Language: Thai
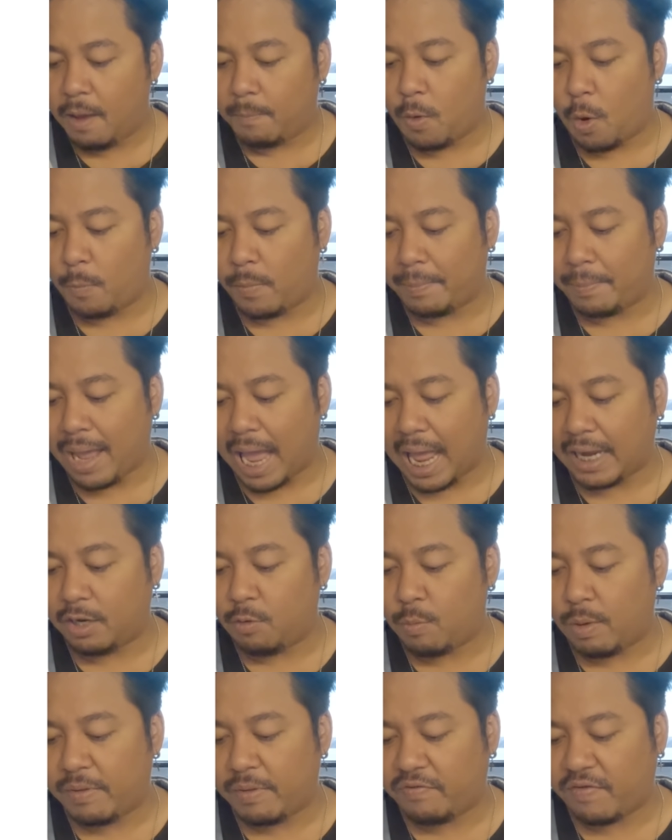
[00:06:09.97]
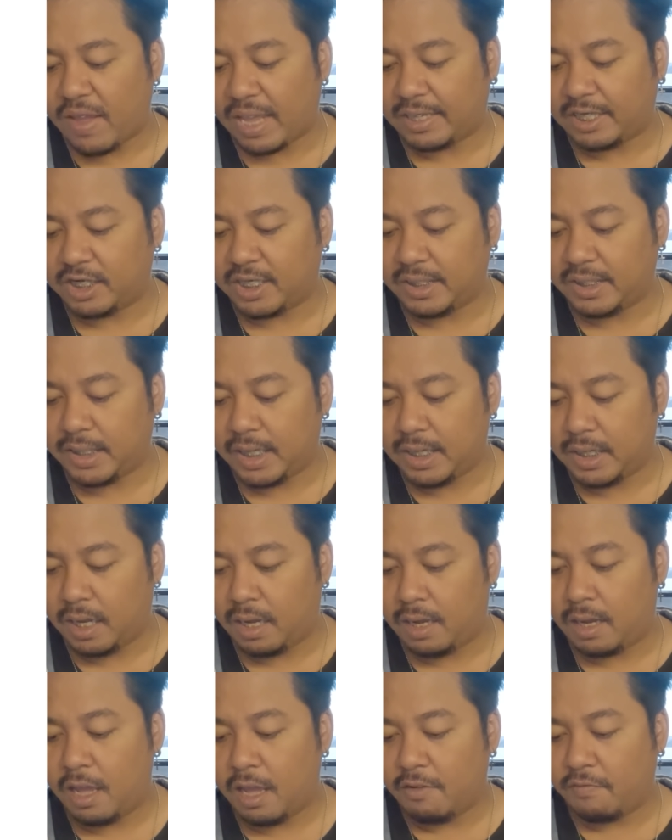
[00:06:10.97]
มองผ่านๆ นึกว่าเป็นแฟนกันจริงๆเล
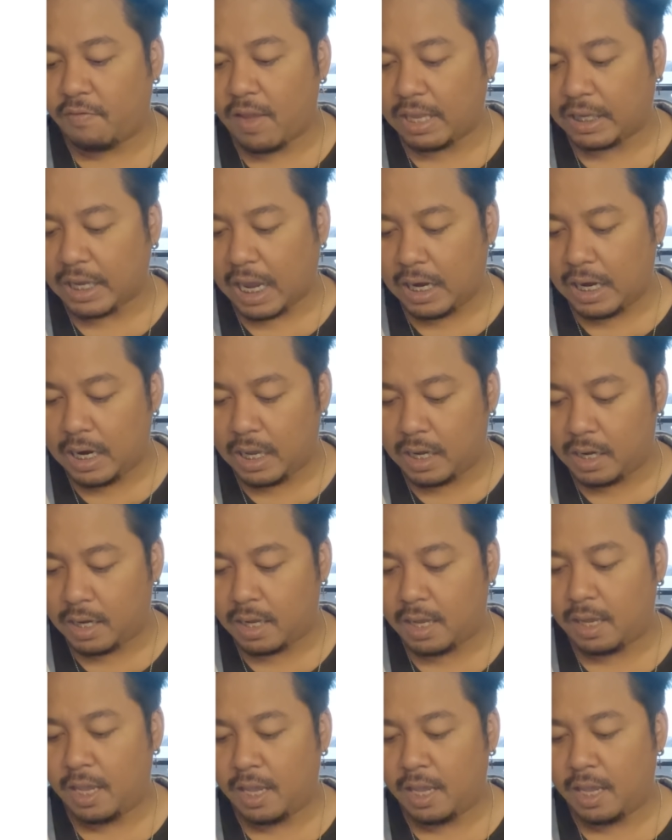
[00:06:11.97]
ยแฟนกันเหรอ